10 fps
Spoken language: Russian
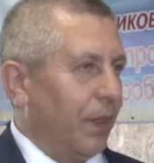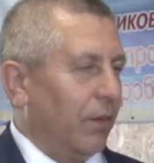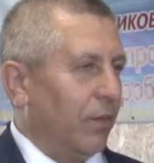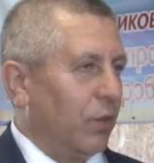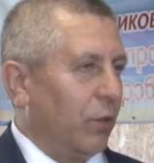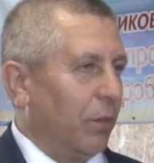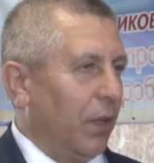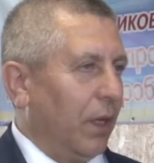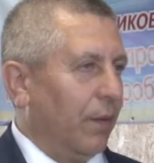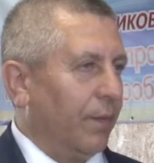
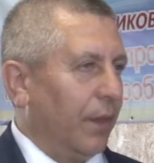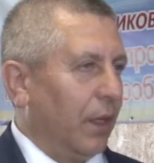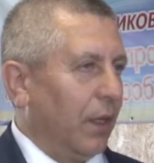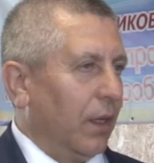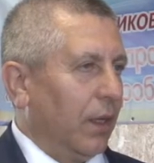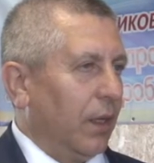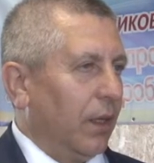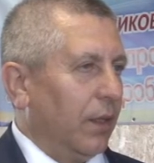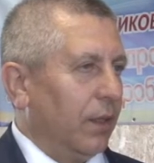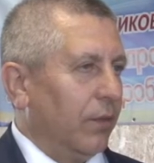Выступили
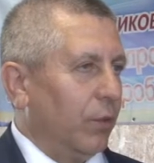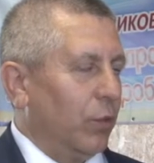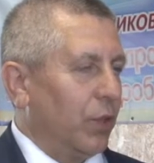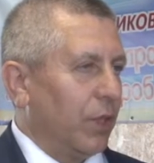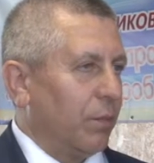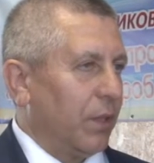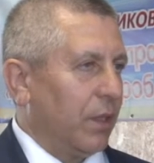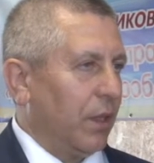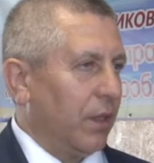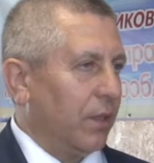а ведущие
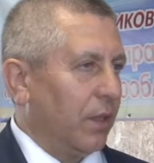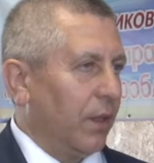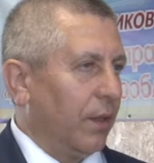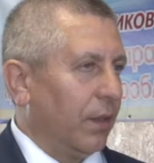специалисты